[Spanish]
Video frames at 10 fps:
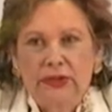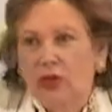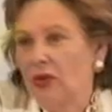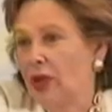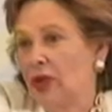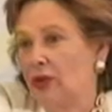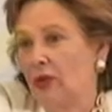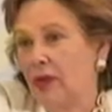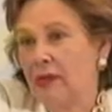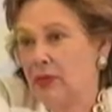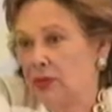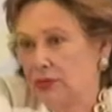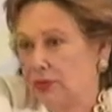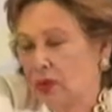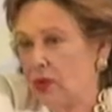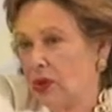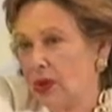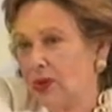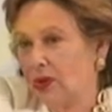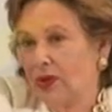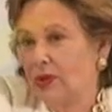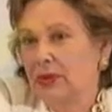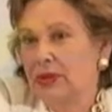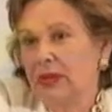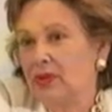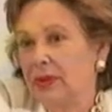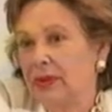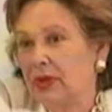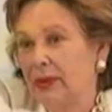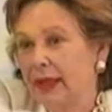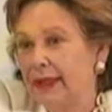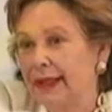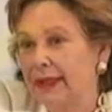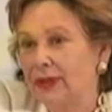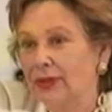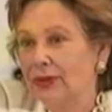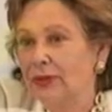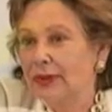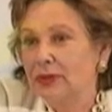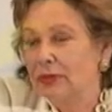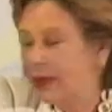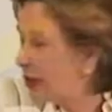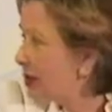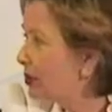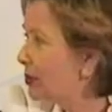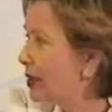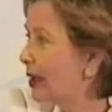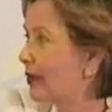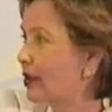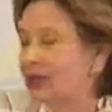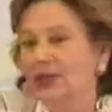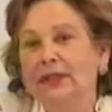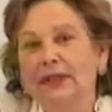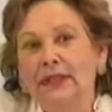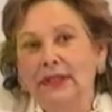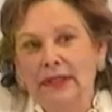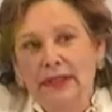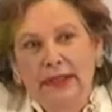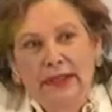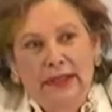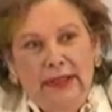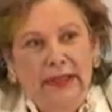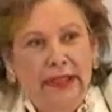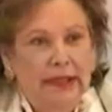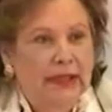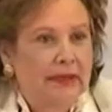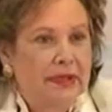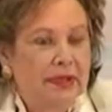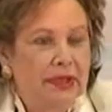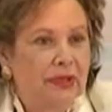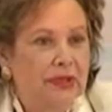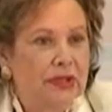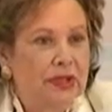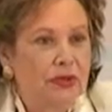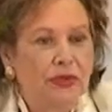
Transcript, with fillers: Todos le conocemos, todos le conocemos. ¿Quién no ha visto a Valeriano en un medio de comunicación y, en la televisión y en sus